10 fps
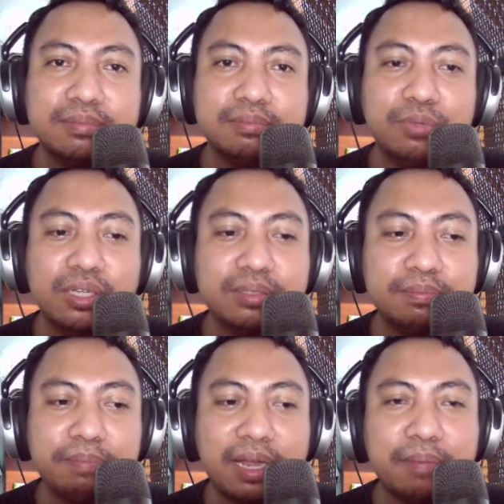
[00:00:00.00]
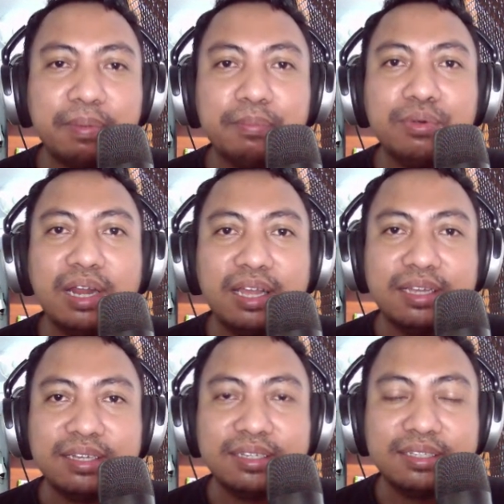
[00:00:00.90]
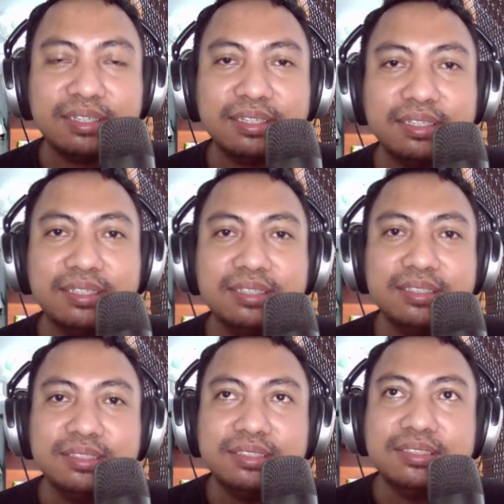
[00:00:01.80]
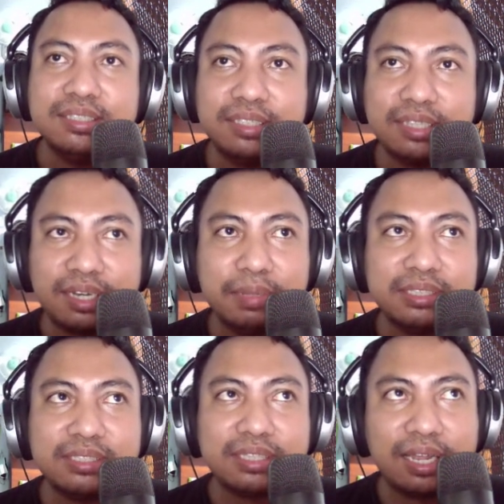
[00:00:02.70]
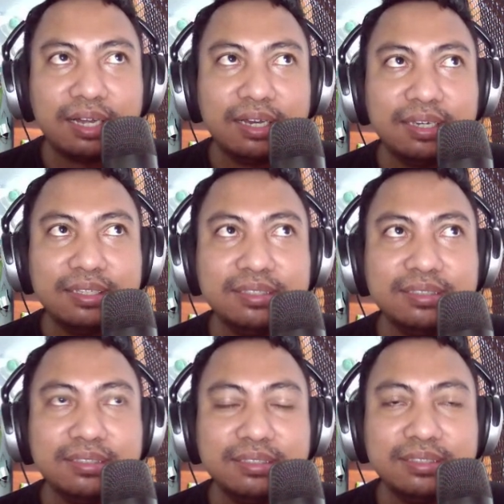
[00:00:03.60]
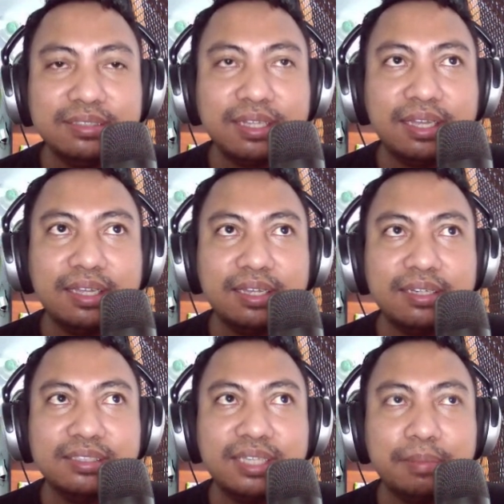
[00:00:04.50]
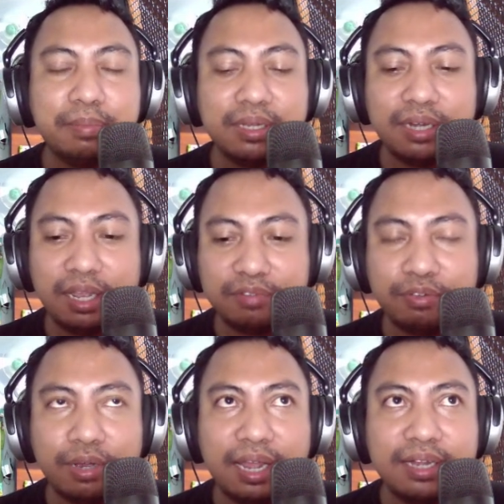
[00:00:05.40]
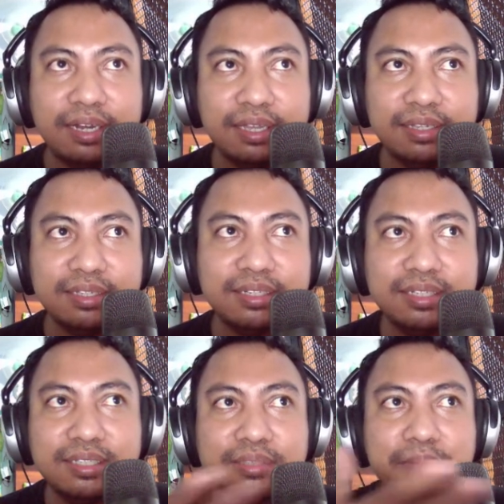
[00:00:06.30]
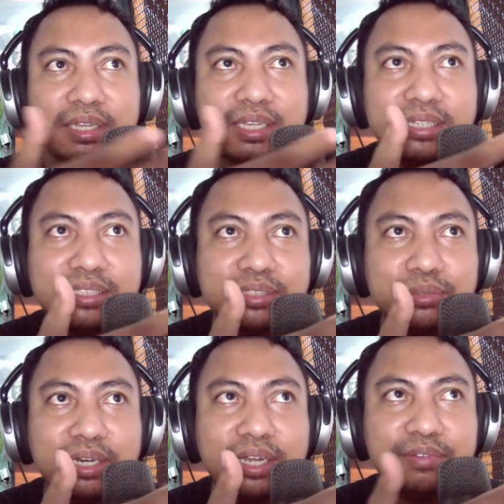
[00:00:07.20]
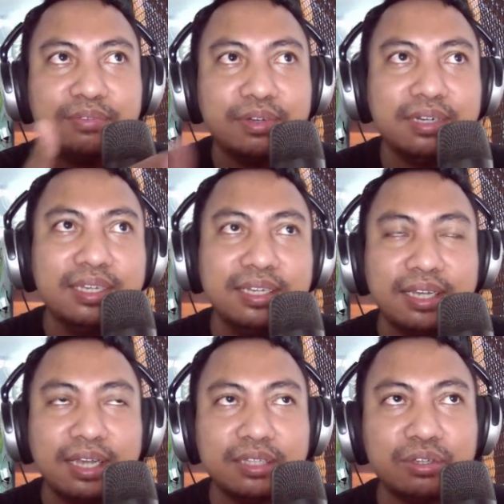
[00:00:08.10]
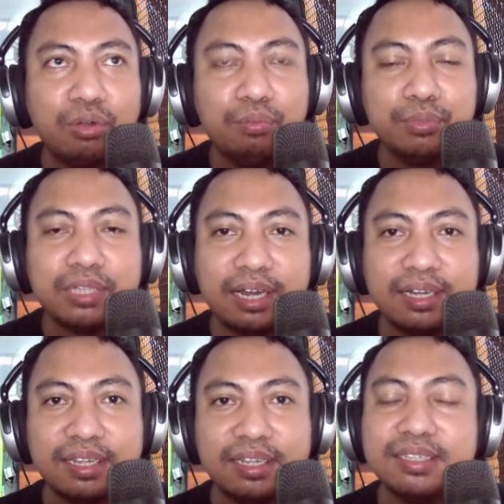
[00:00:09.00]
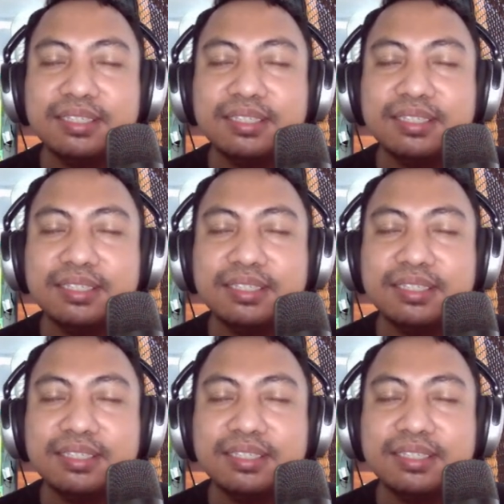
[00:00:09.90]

buat para pemula ini ya jadi kita akan bahas sekarang dan siapkan handphone Anda. Ini di sebelah kiri saya sudah ada handphone atau komputer Anda.